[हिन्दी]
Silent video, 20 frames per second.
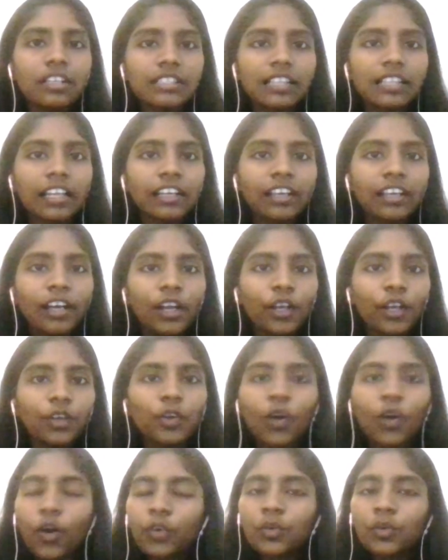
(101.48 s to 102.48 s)
किताबी
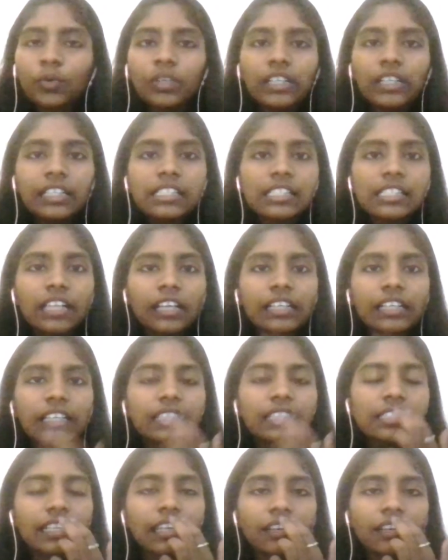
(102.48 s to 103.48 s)
बातें कुछ और
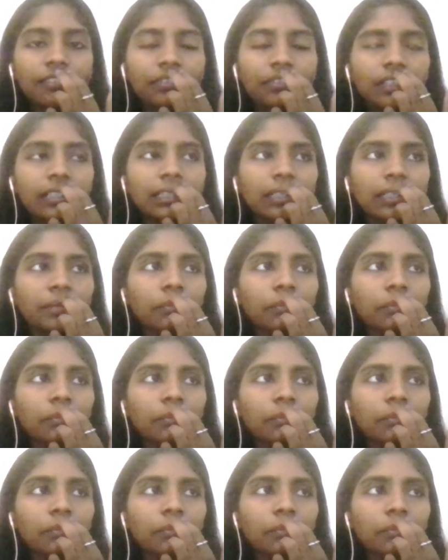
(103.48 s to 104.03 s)
हैं लेकिन इन